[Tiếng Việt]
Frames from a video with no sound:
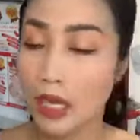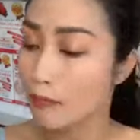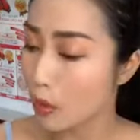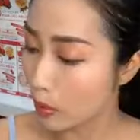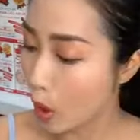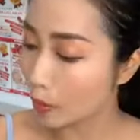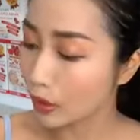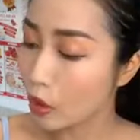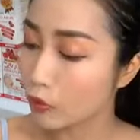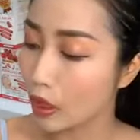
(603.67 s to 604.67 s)
Một hộp nó
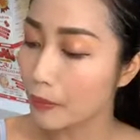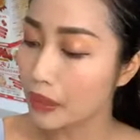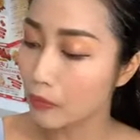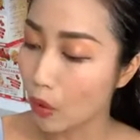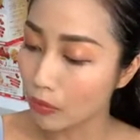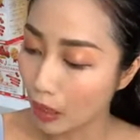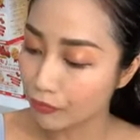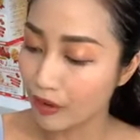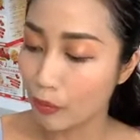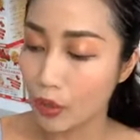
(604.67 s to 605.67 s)
gồm có mười bốn ống
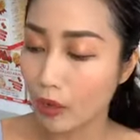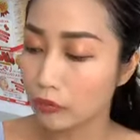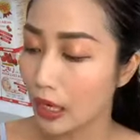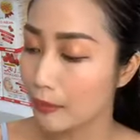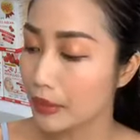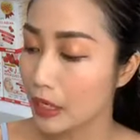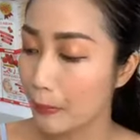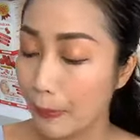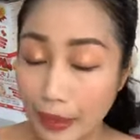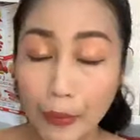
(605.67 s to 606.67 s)
và mỗi ống là mười
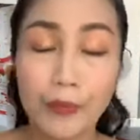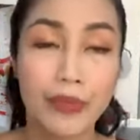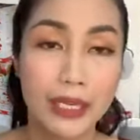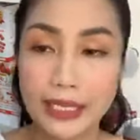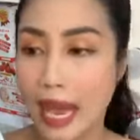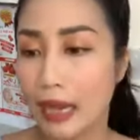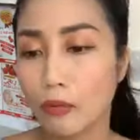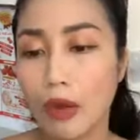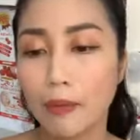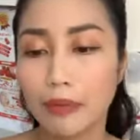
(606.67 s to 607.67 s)
mi li lít. Giá cũng
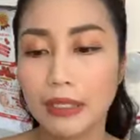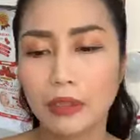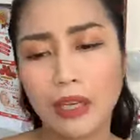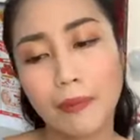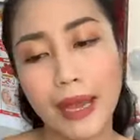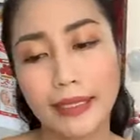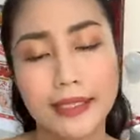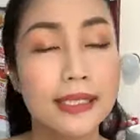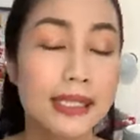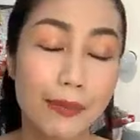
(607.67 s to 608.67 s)
hợp lý thôi các bạn,
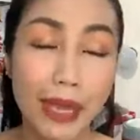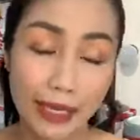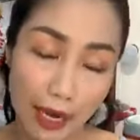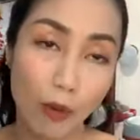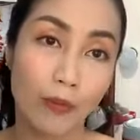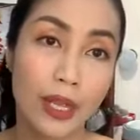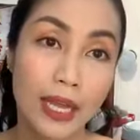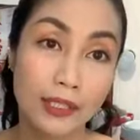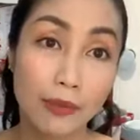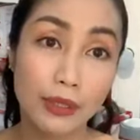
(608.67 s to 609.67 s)
chín trăm ngàn đồng
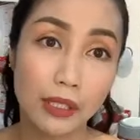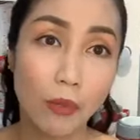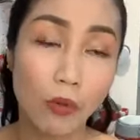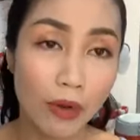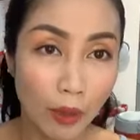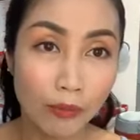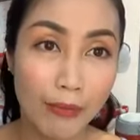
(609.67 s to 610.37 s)
cho mười bốn ống.